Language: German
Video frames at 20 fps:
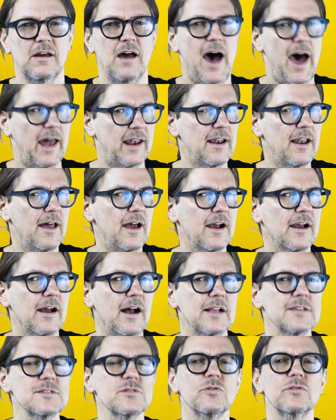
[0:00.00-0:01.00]
Anlagen
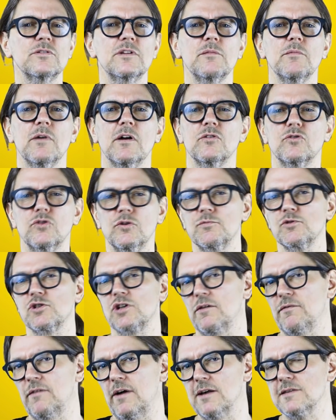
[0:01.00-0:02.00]
also, die man
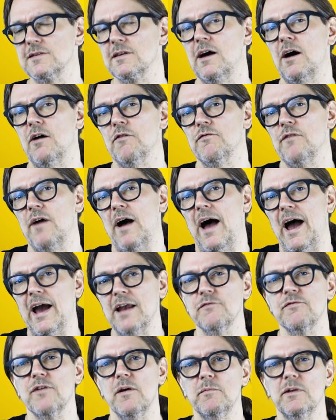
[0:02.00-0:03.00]
typischerweise auf
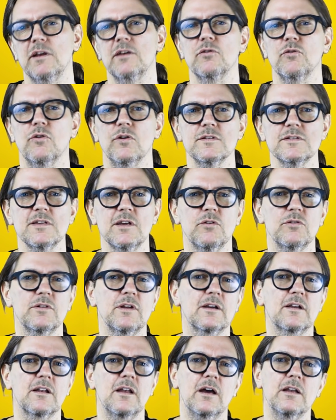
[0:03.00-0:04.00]
Einfamilienhäuser
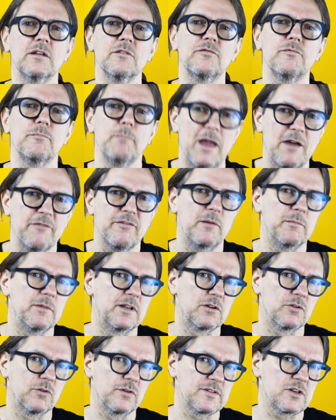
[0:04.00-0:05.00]
oder kleine
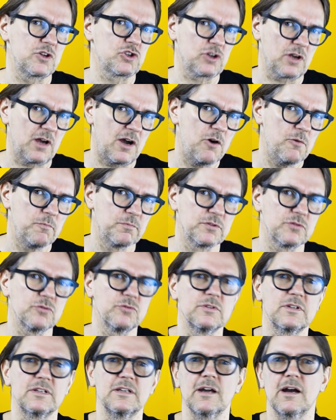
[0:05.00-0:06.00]
Mehrfamilienhäuser schraubt
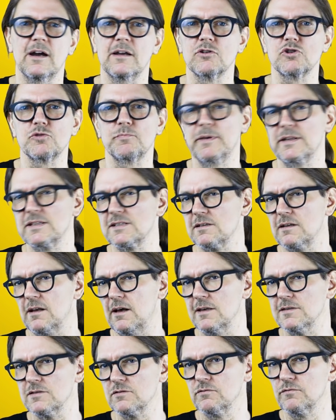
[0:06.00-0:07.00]
und die eine
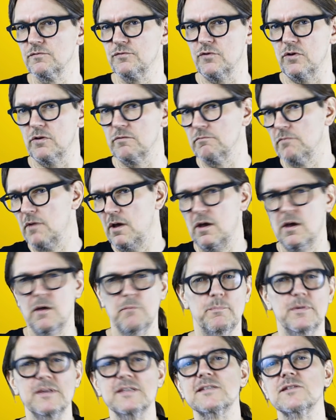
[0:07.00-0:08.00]
Spitzenleistung von
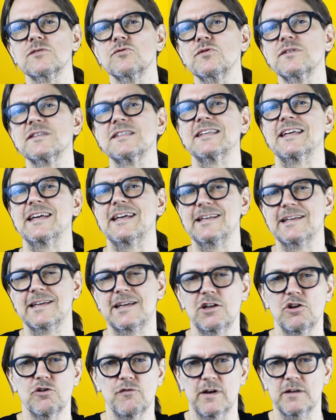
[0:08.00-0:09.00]
bis zu 10
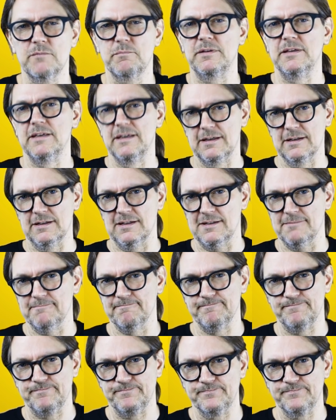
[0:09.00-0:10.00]
Kilowatt Peak haben.